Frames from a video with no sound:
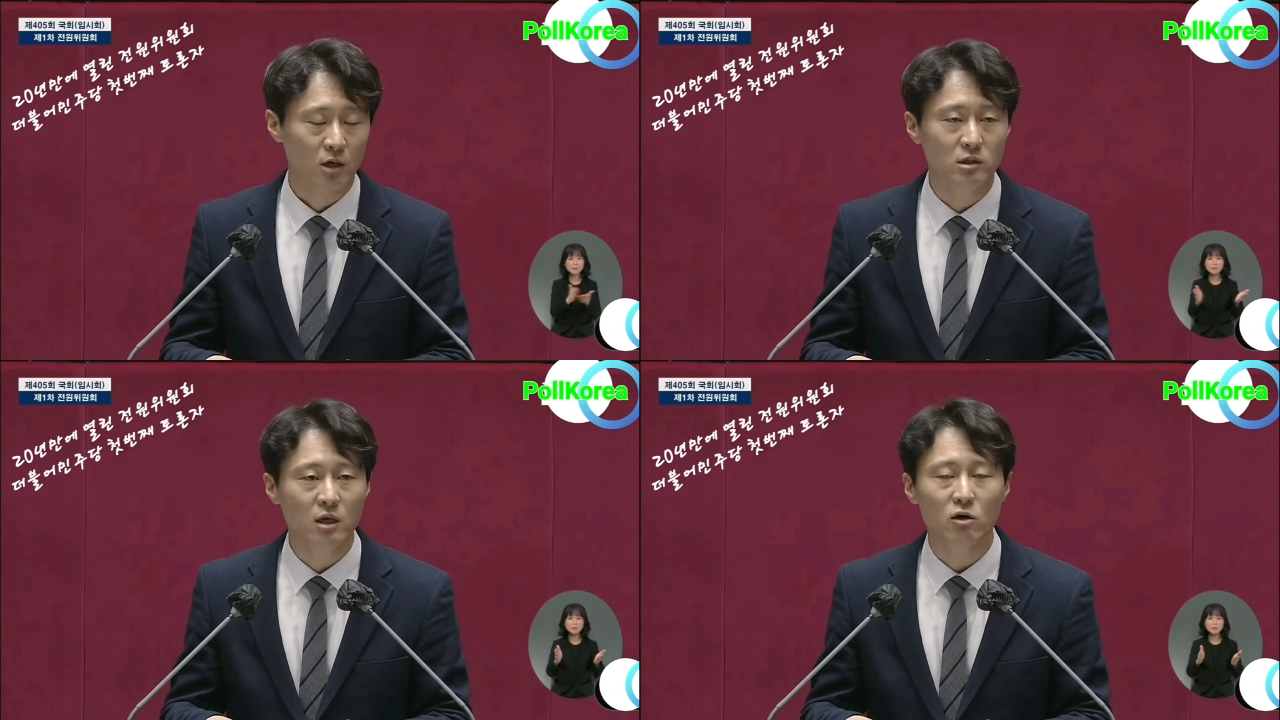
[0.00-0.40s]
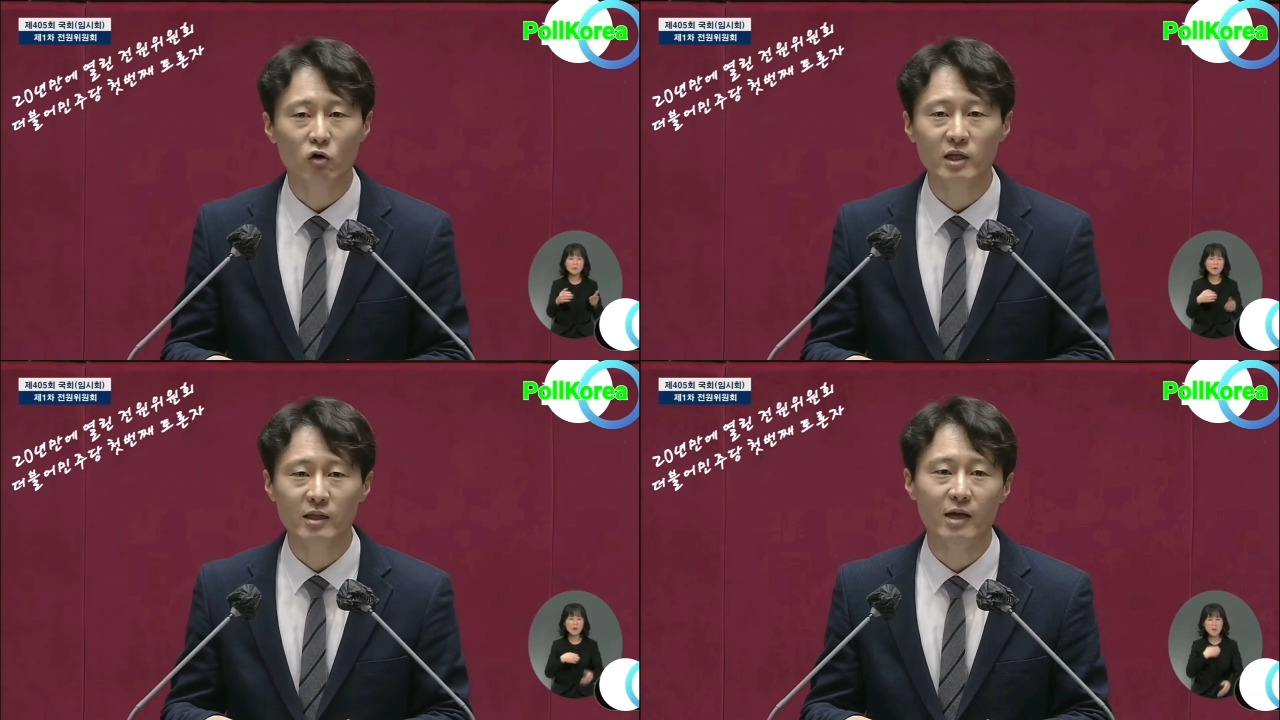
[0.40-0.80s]
전
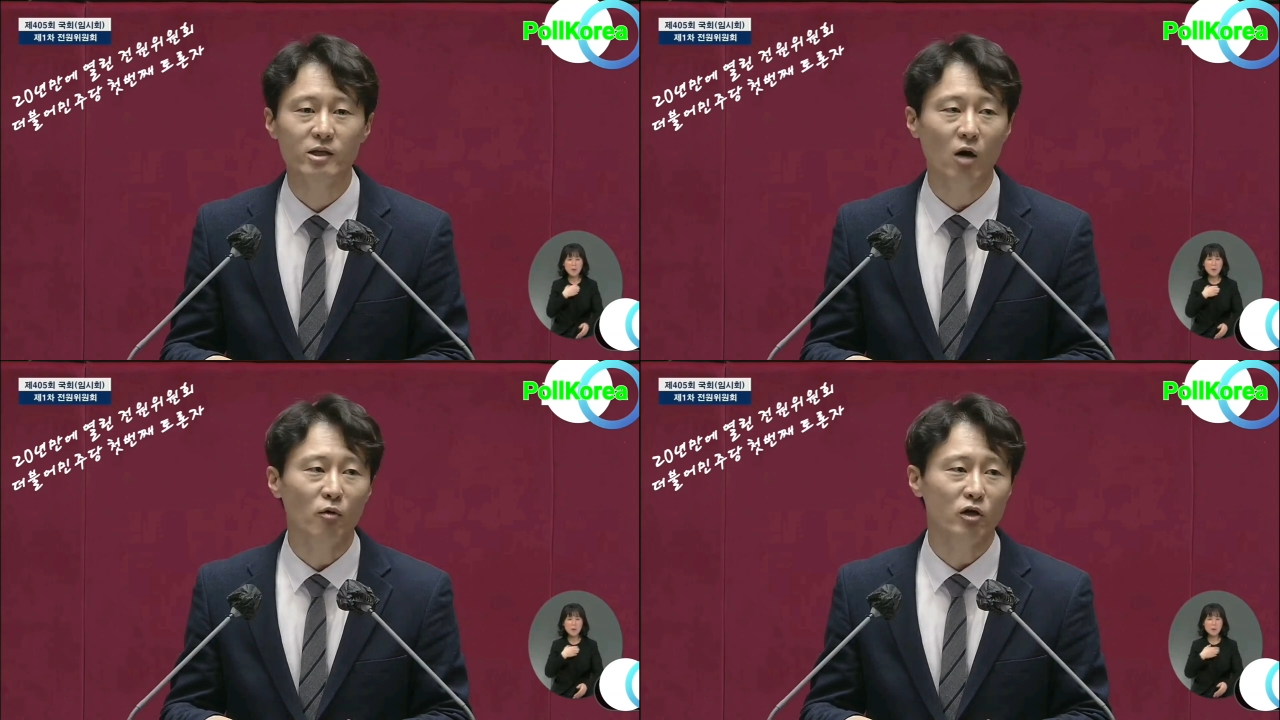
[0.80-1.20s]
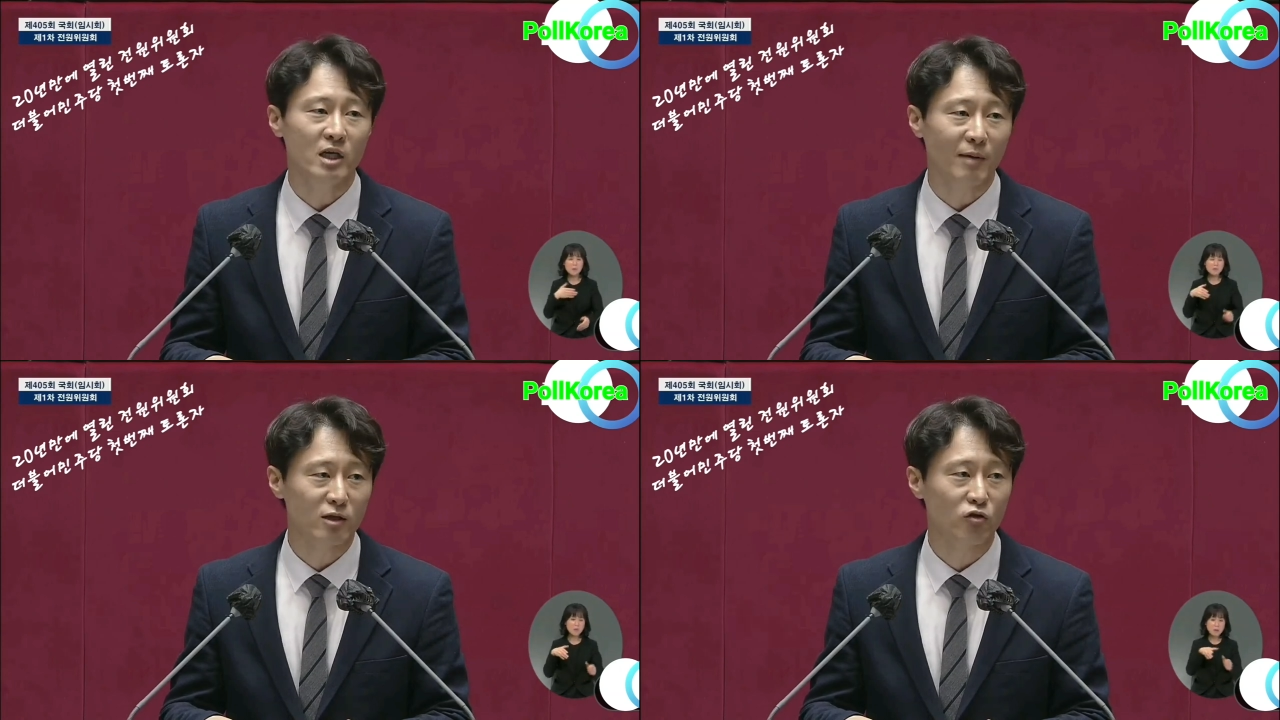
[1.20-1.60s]
정권에 대한
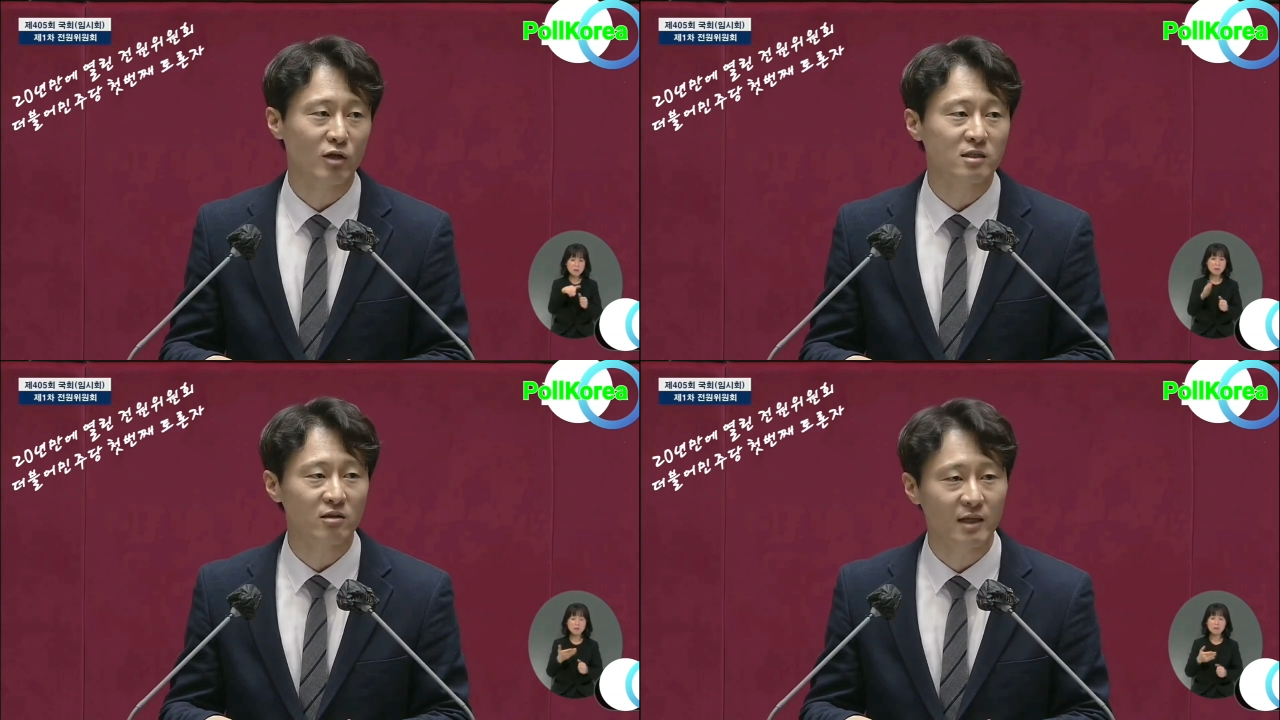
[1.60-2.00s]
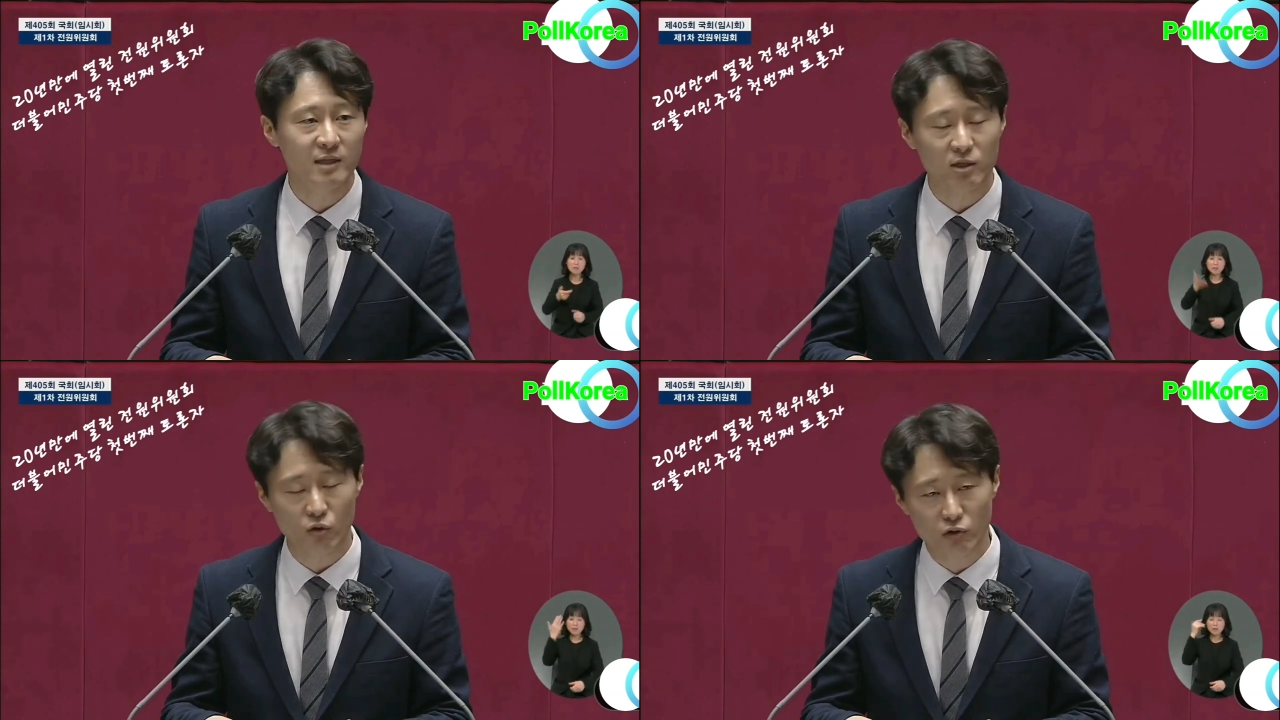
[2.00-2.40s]
혐오를 기반으로
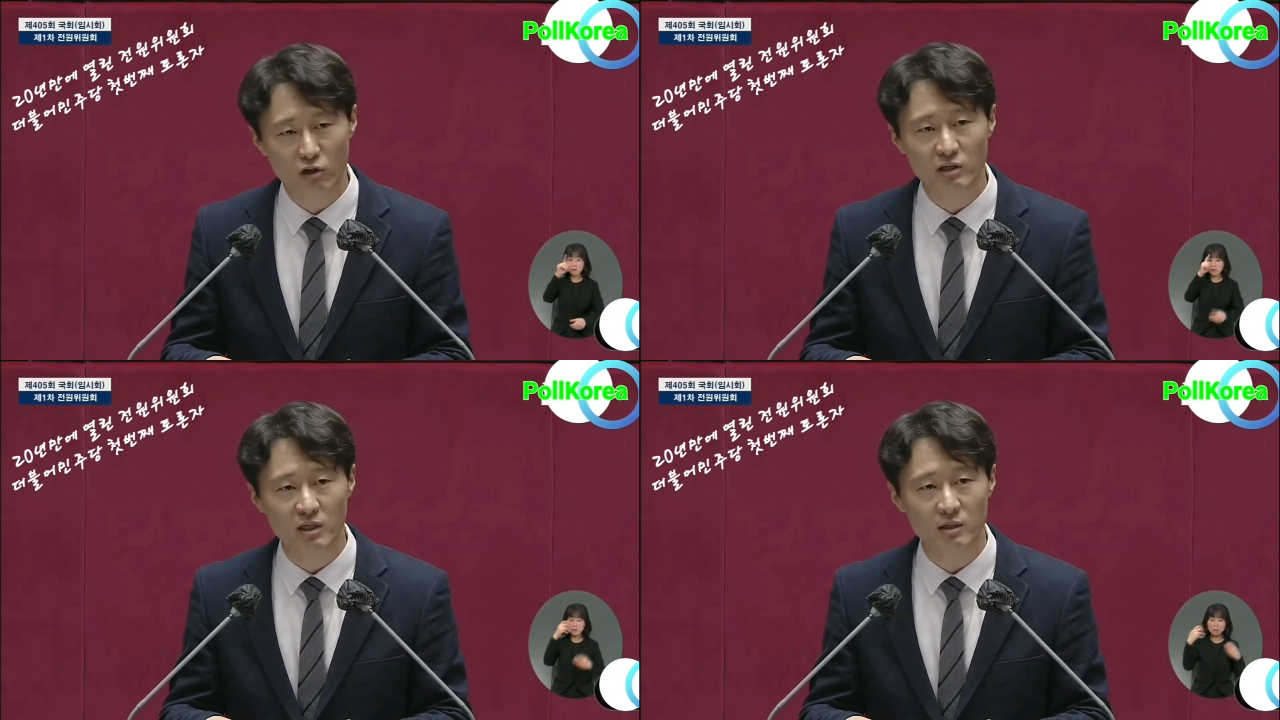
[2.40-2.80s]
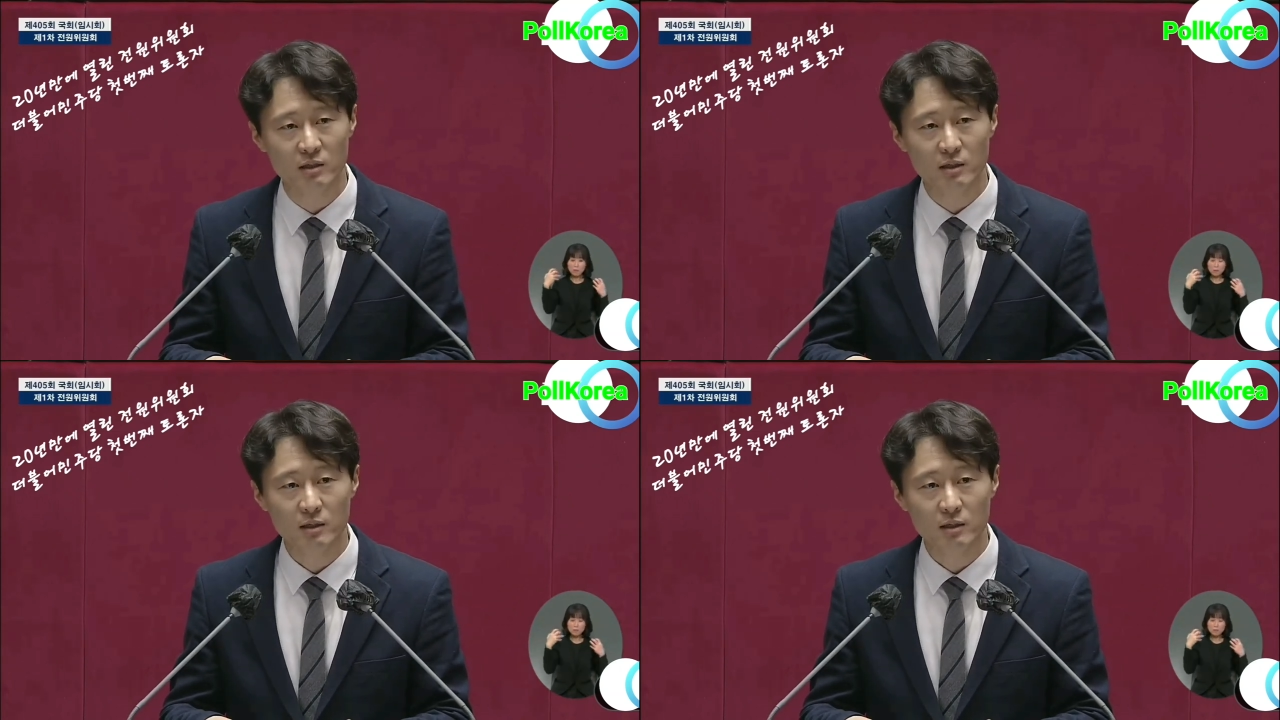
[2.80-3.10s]
당선된 대통령이